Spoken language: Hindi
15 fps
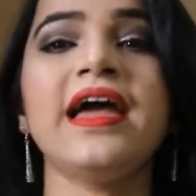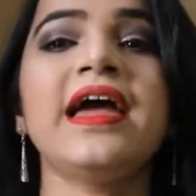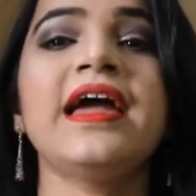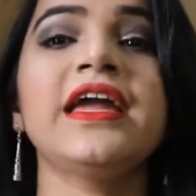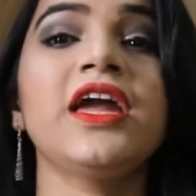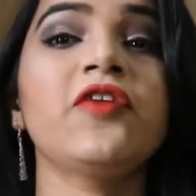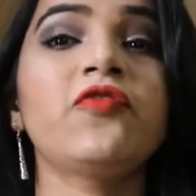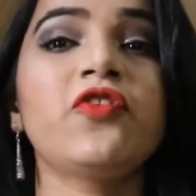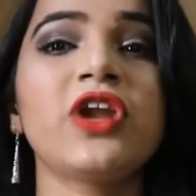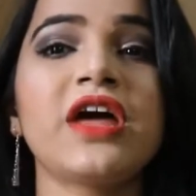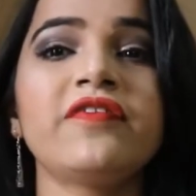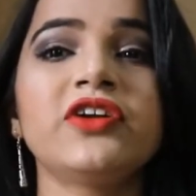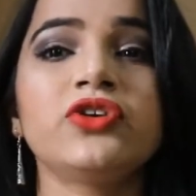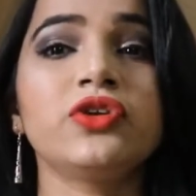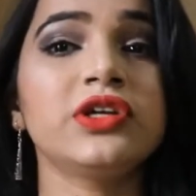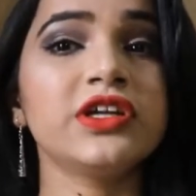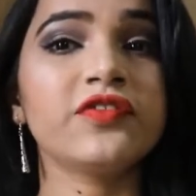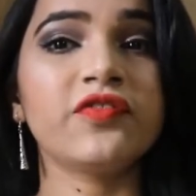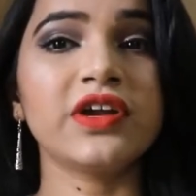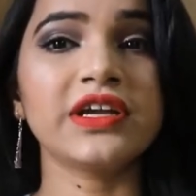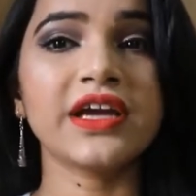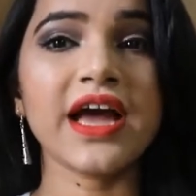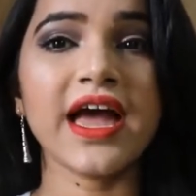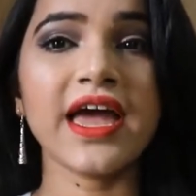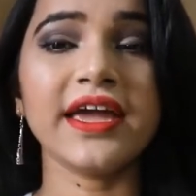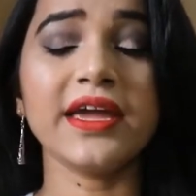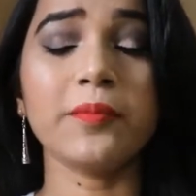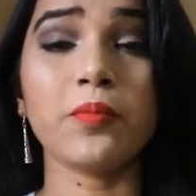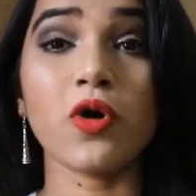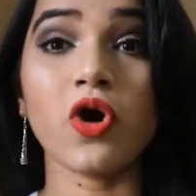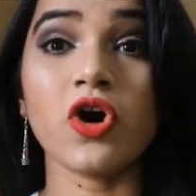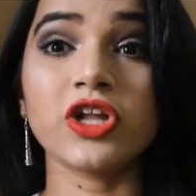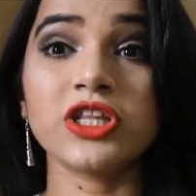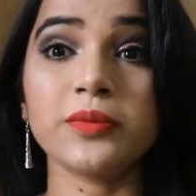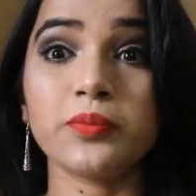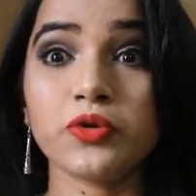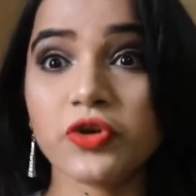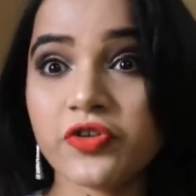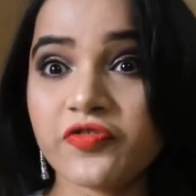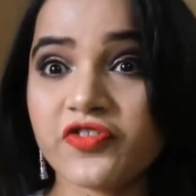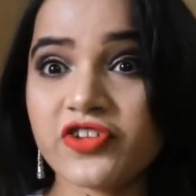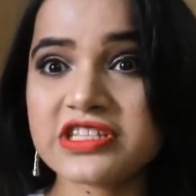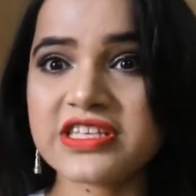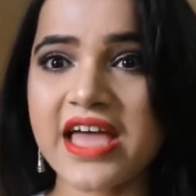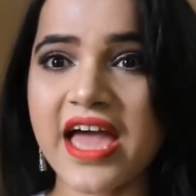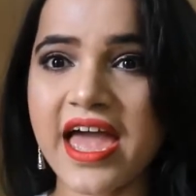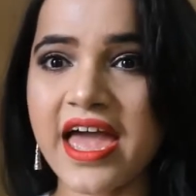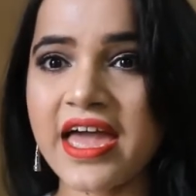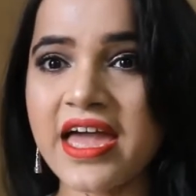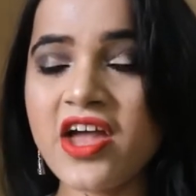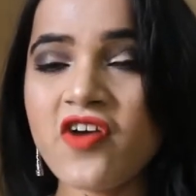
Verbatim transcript: है ये फॉर एवर ट्वेंटी वन का है ये बहुत ही ब्यूटीफुल सा है